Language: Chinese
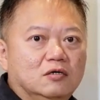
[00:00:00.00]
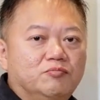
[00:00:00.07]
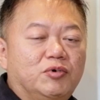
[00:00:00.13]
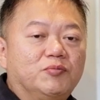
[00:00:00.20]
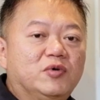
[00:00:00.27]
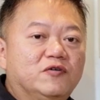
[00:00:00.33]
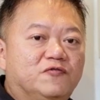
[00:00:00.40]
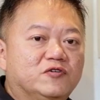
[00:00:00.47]

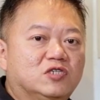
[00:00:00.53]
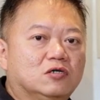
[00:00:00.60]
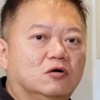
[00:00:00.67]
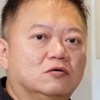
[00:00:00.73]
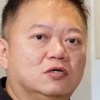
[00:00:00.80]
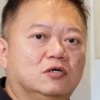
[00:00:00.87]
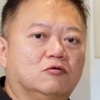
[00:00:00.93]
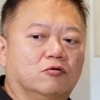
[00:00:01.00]
本命夫妻
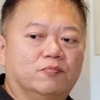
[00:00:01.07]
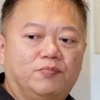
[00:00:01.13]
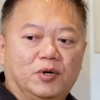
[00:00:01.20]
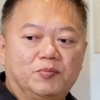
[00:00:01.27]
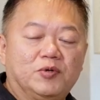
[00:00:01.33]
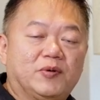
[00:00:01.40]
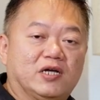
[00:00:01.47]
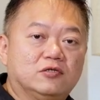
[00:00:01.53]
宫呢，我们
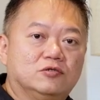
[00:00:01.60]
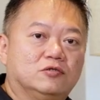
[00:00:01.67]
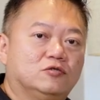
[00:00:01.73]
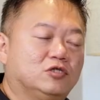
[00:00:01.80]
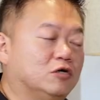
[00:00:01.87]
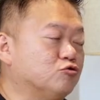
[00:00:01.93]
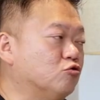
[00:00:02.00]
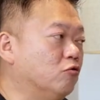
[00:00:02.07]
本命盘就
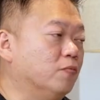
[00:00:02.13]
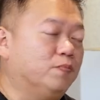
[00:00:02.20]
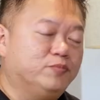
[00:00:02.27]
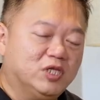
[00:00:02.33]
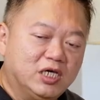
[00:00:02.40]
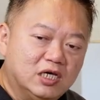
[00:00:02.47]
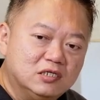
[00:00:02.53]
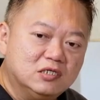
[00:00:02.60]
叫做我
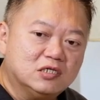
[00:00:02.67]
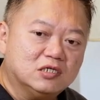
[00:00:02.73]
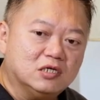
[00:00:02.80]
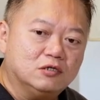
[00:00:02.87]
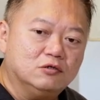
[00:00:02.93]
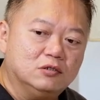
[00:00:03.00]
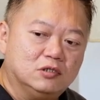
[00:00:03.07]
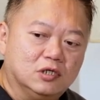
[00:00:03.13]
天
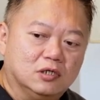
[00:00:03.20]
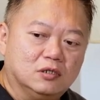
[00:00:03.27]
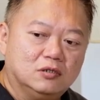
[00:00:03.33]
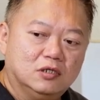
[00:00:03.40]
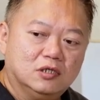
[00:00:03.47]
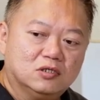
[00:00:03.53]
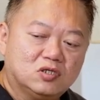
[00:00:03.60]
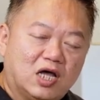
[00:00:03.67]
生的
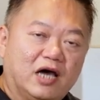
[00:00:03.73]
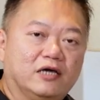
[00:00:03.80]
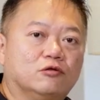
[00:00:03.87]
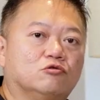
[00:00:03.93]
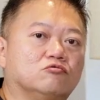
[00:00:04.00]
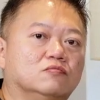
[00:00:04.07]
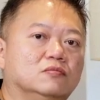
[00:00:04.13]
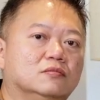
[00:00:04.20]
态
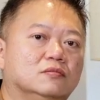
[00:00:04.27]
度，